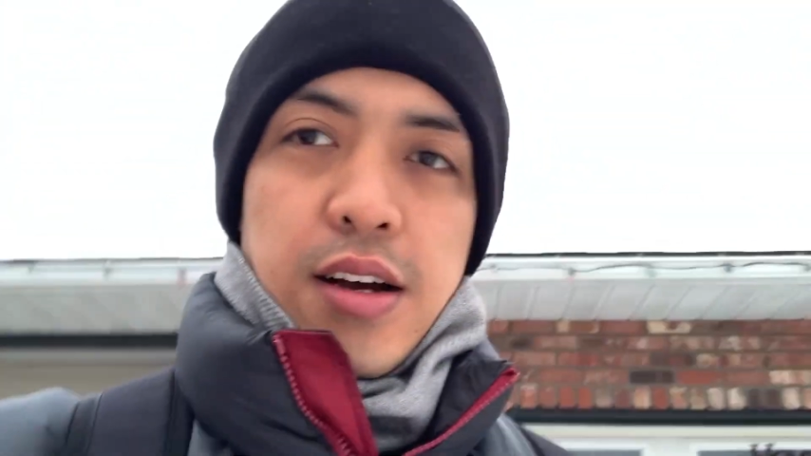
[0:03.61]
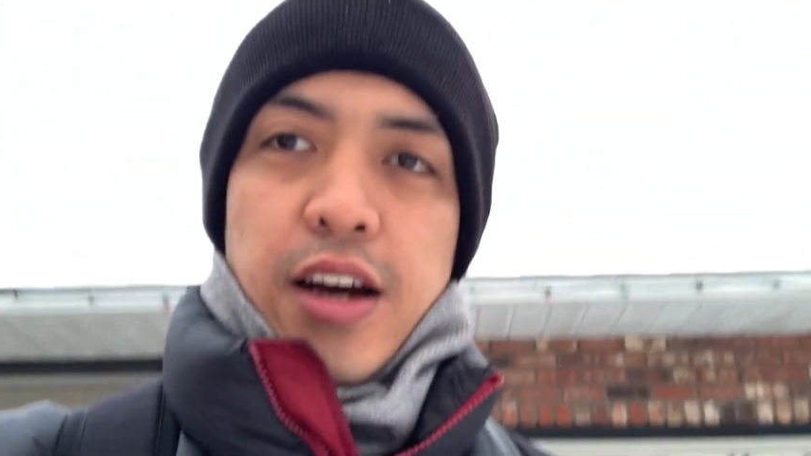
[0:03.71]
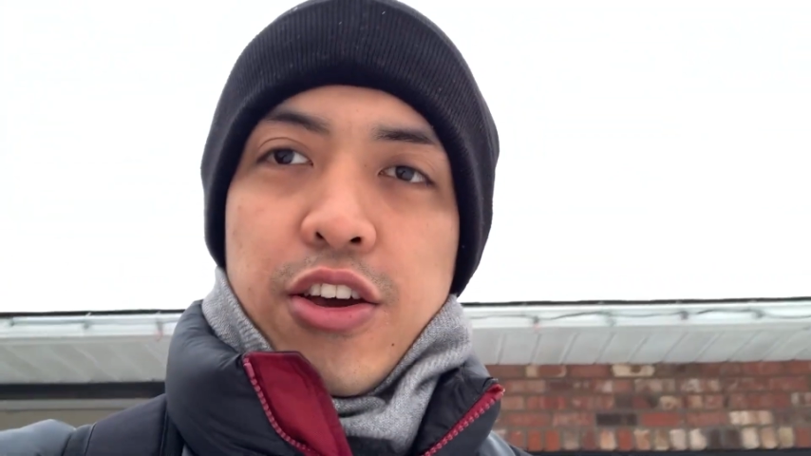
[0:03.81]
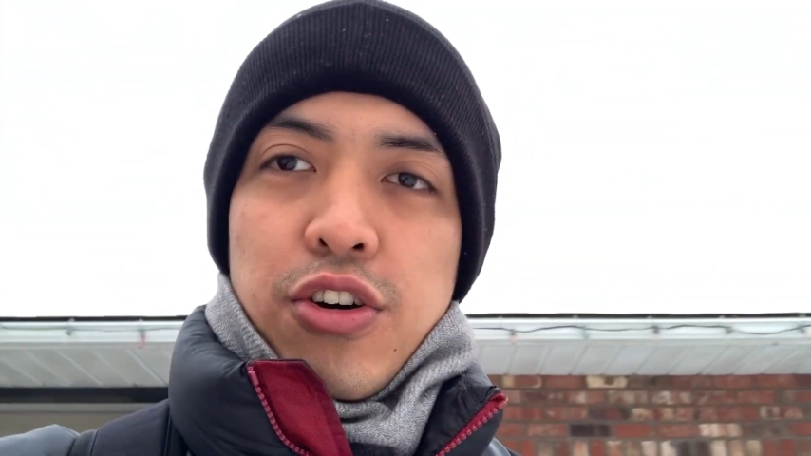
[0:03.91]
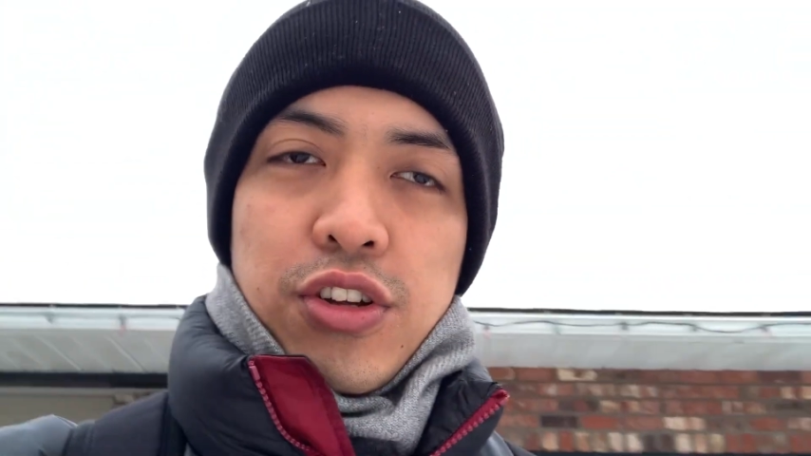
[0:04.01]

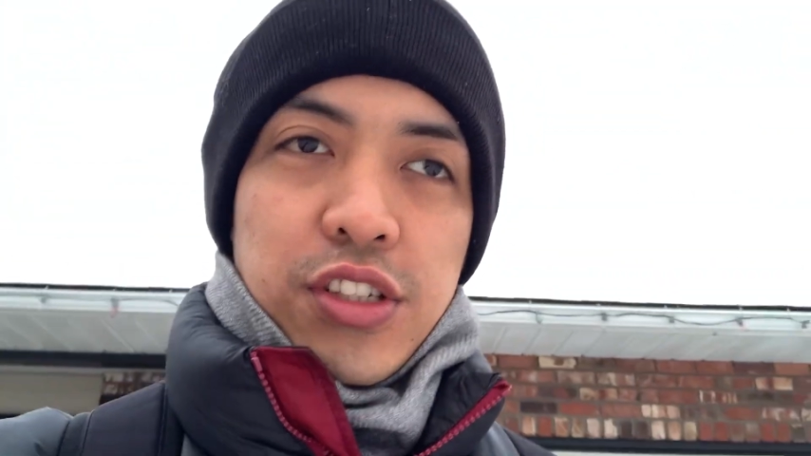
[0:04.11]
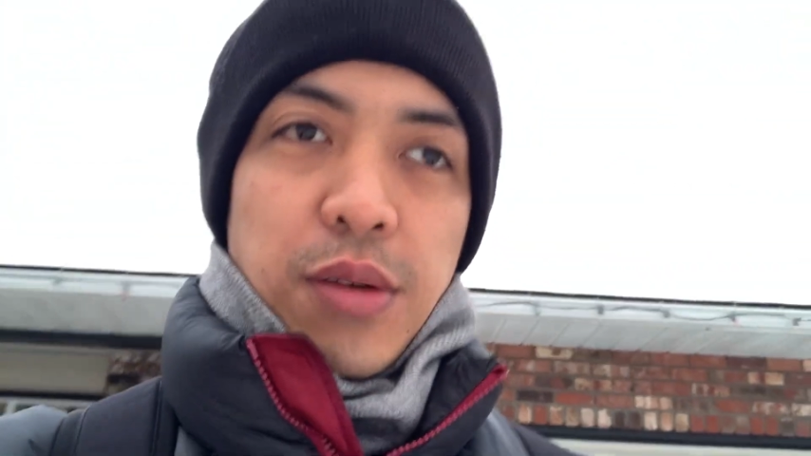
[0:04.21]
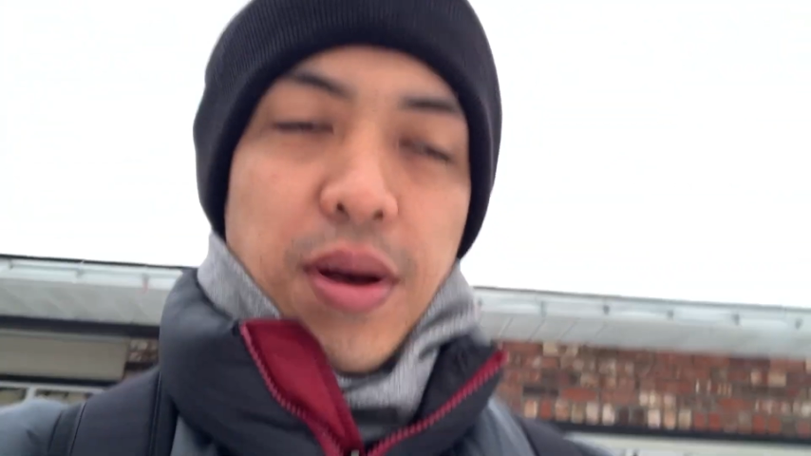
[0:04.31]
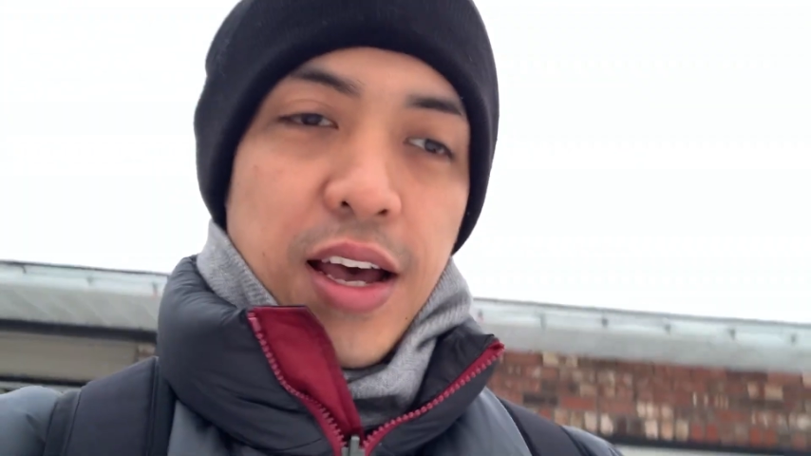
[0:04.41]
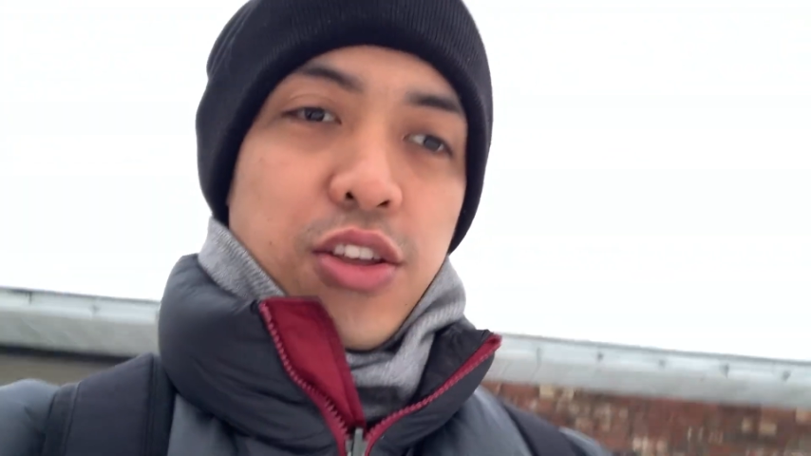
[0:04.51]
Ngayon,
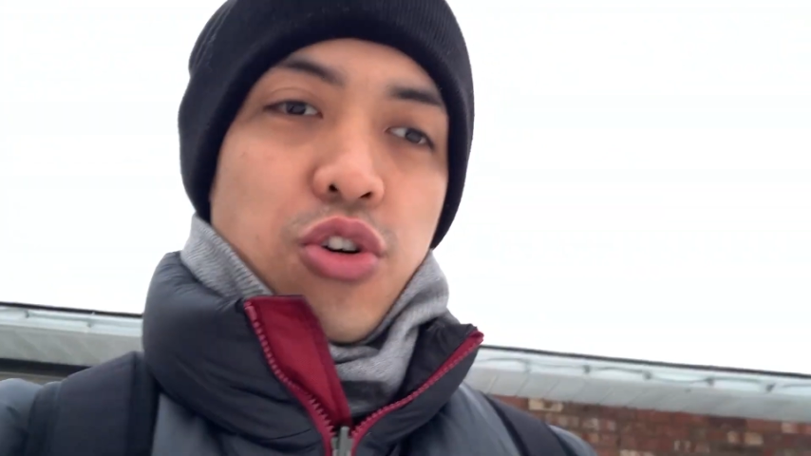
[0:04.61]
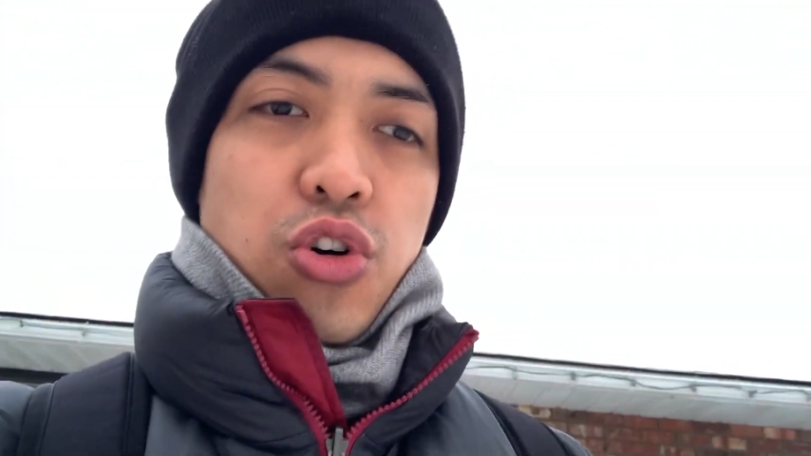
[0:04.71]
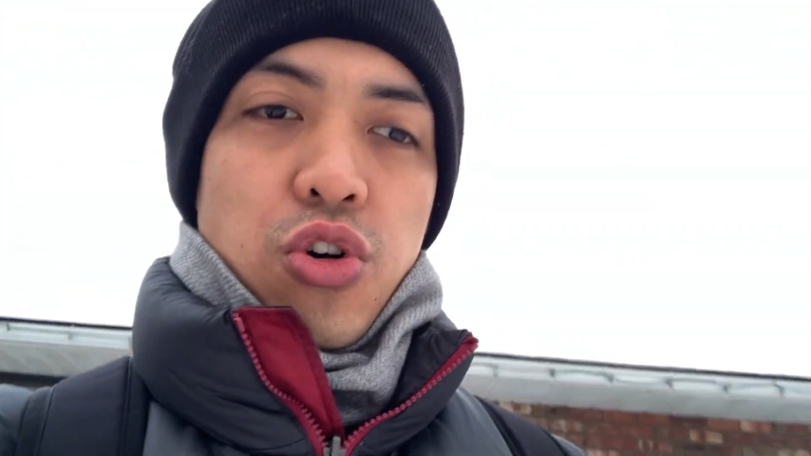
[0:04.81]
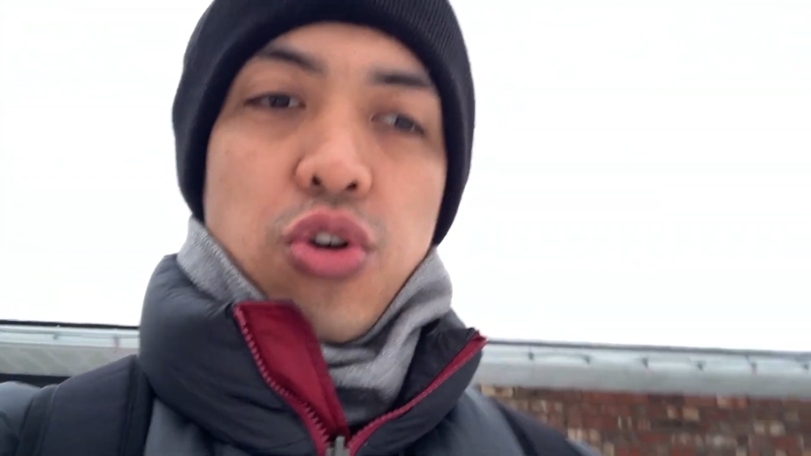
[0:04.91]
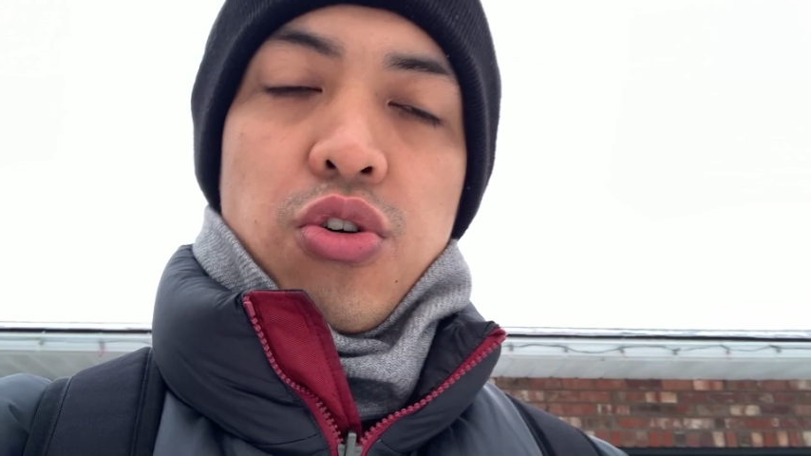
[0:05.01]
samahan nyo
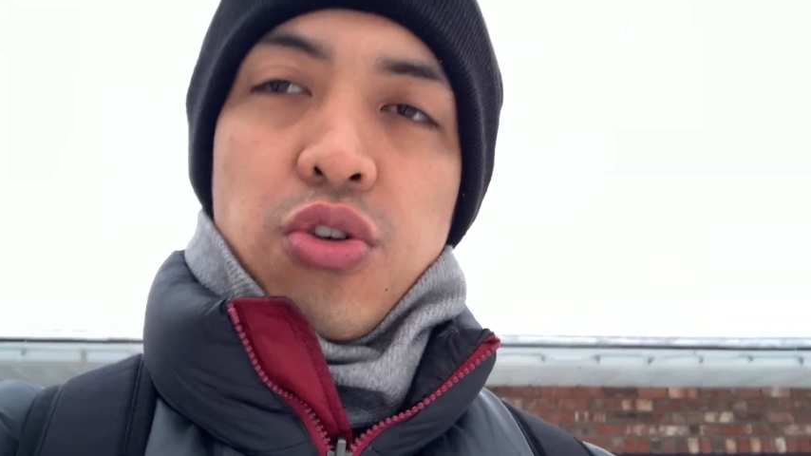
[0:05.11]
akong